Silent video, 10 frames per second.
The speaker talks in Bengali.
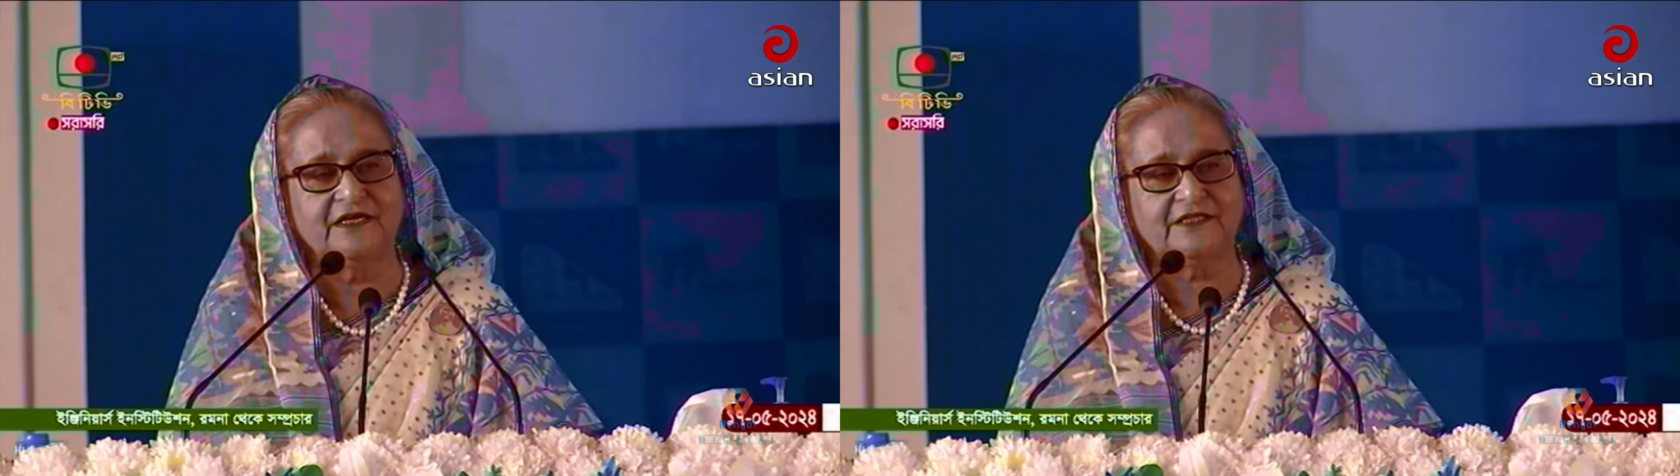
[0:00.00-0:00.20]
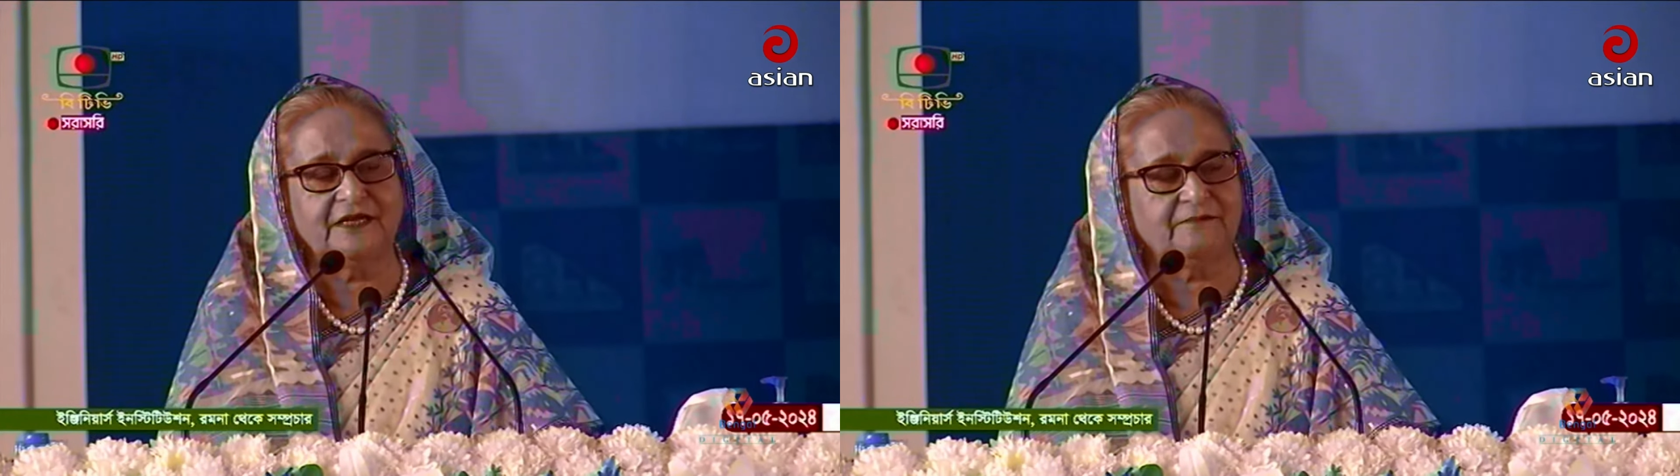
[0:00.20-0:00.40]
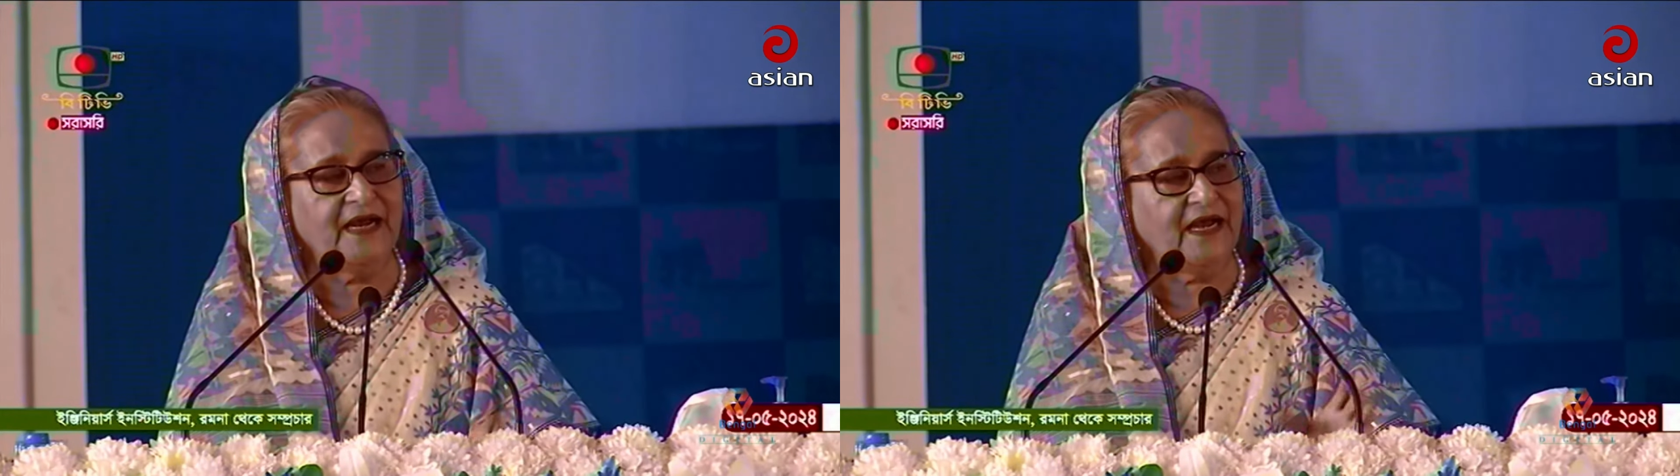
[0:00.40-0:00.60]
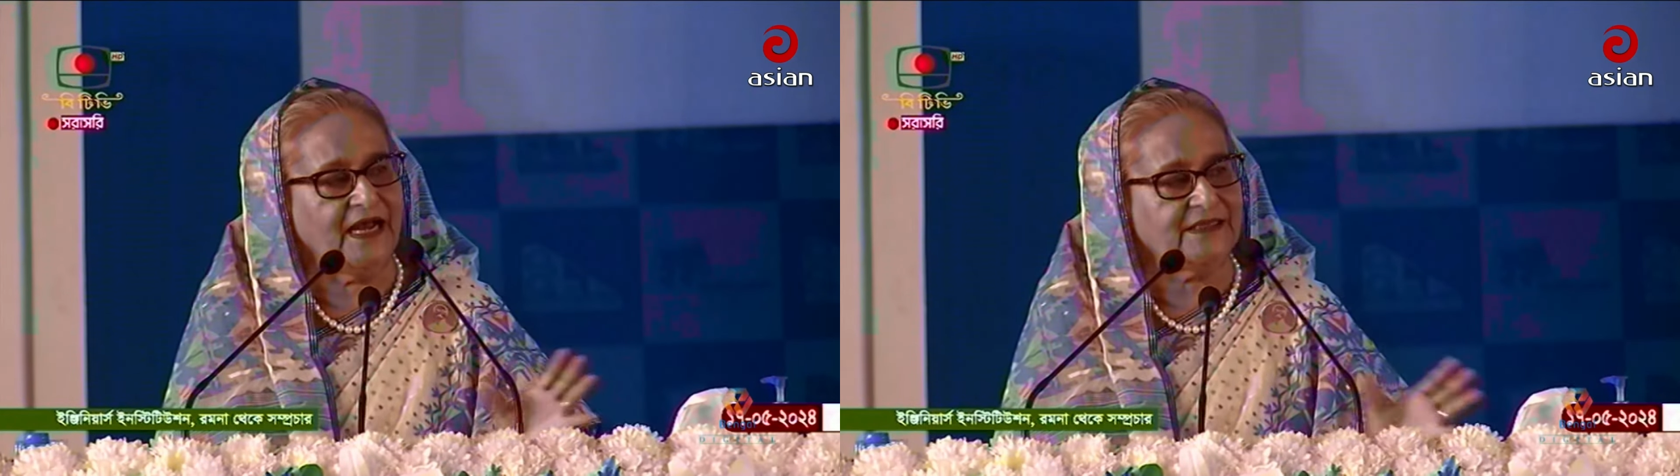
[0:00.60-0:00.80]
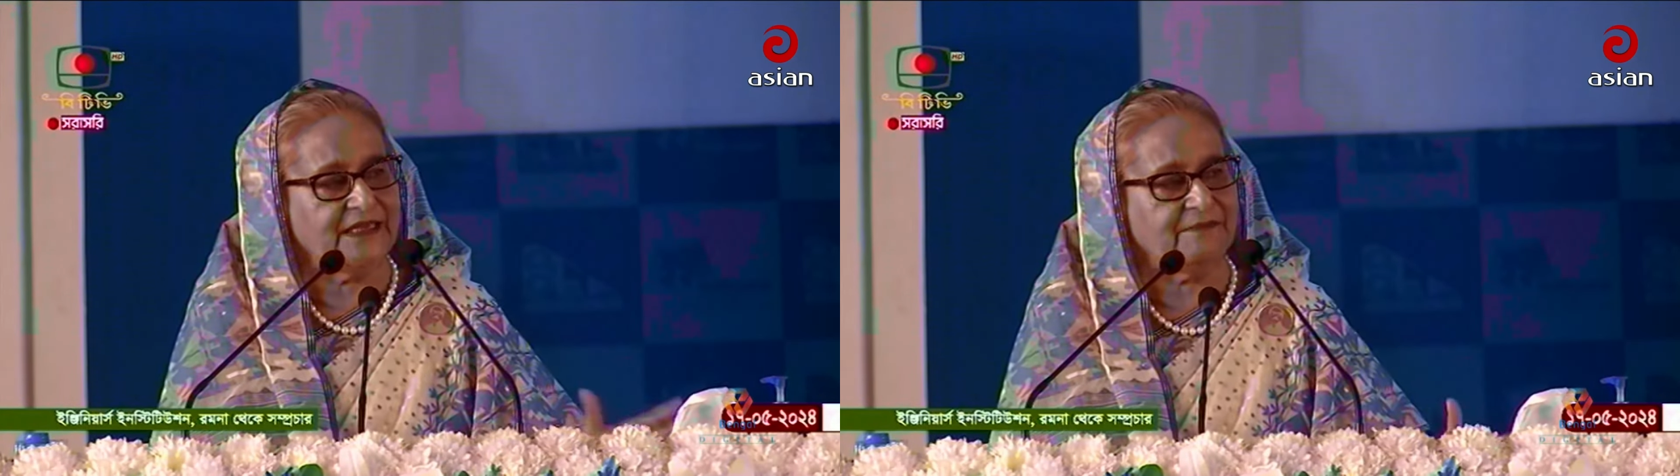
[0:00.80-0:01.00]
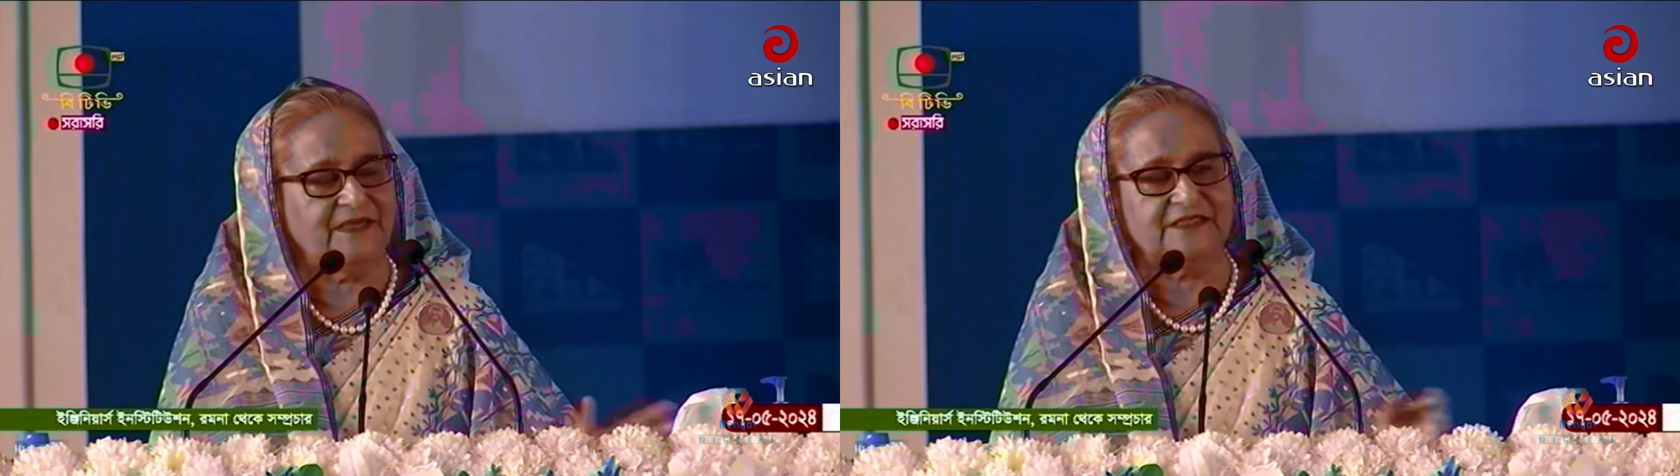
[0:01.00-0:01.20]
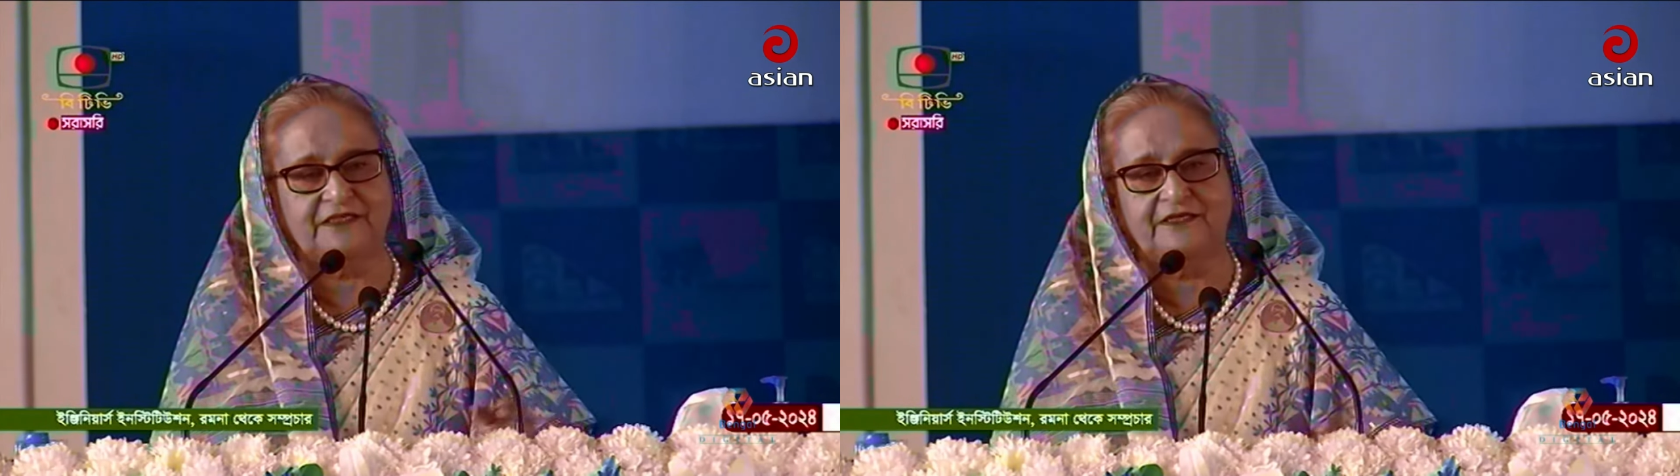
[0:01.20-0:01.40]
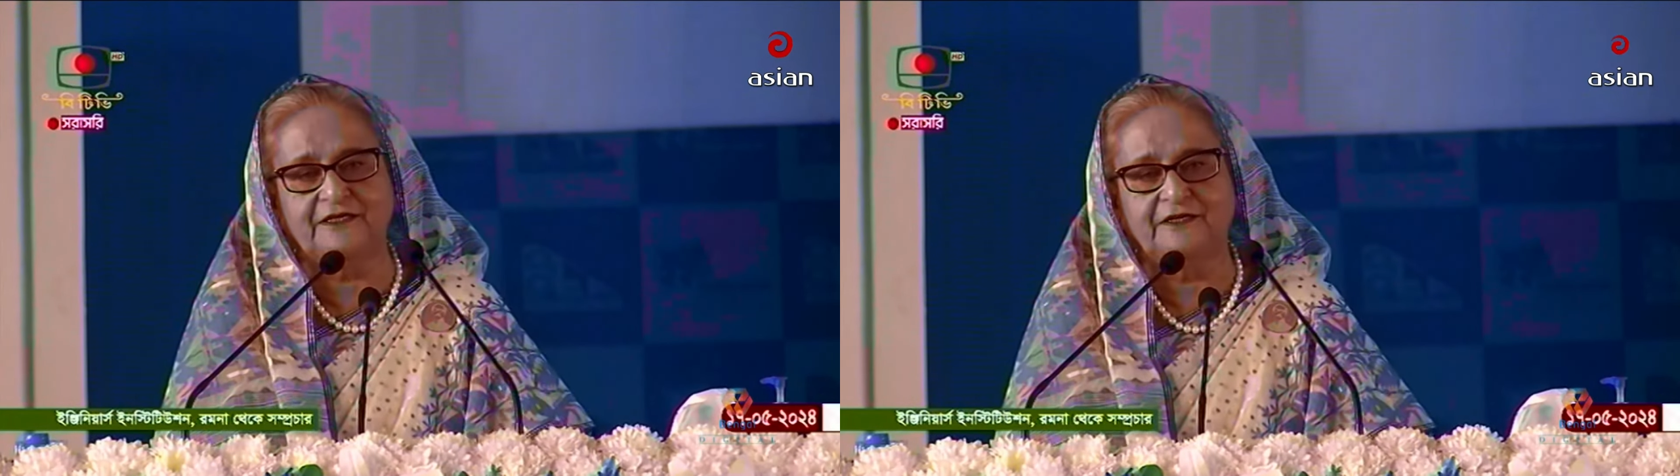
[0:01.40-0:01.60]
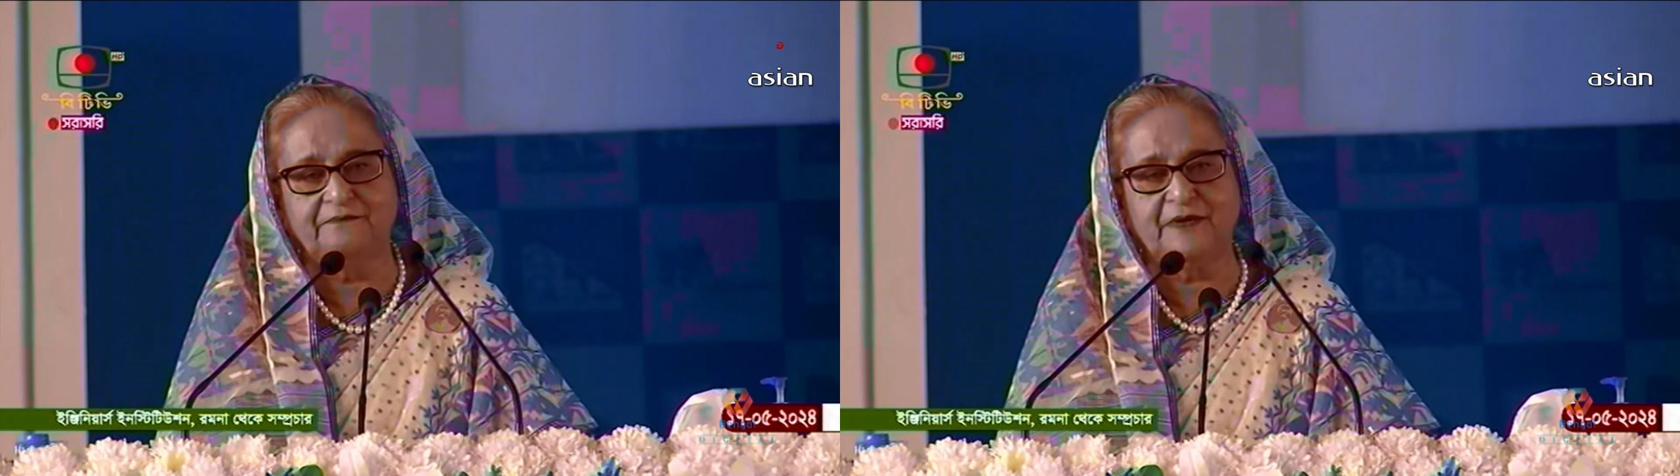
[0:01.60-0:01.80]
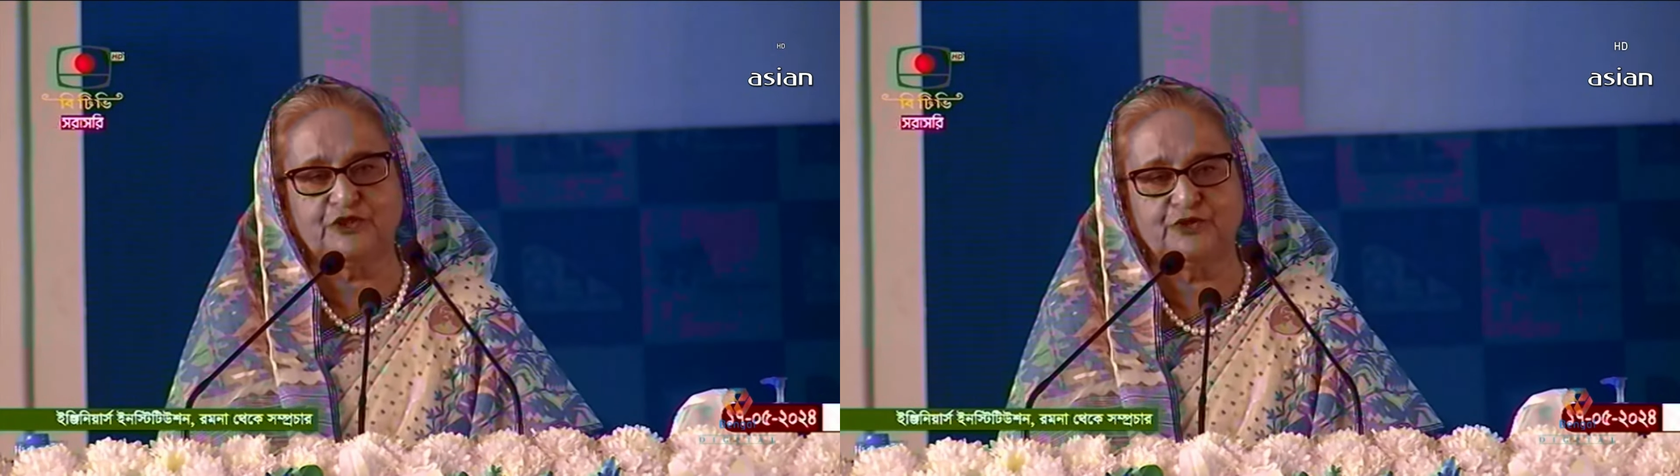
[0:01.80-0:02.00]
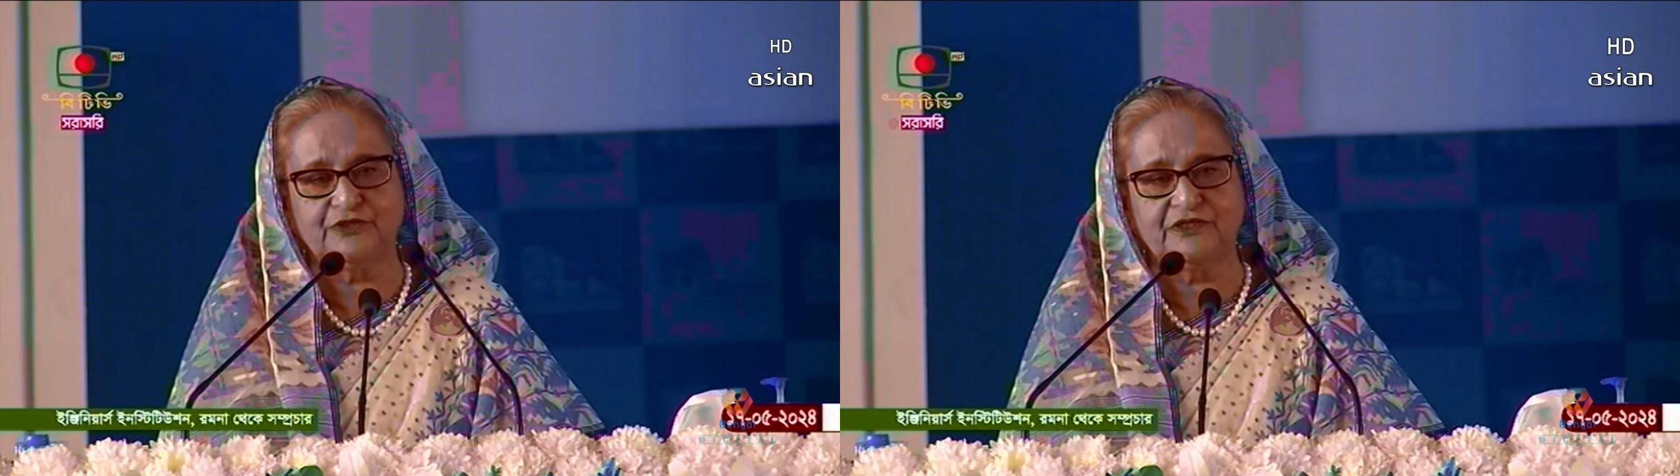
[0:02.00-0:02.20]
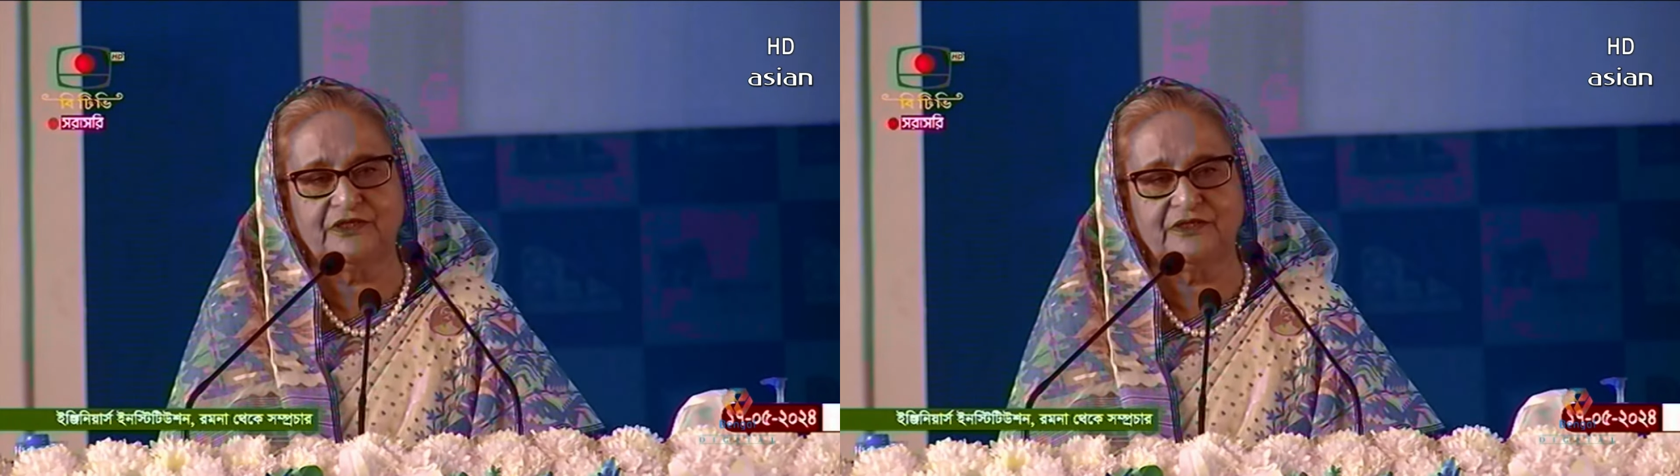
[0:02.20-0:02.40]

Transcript: তার মা আর তার পাশে বাসন্তী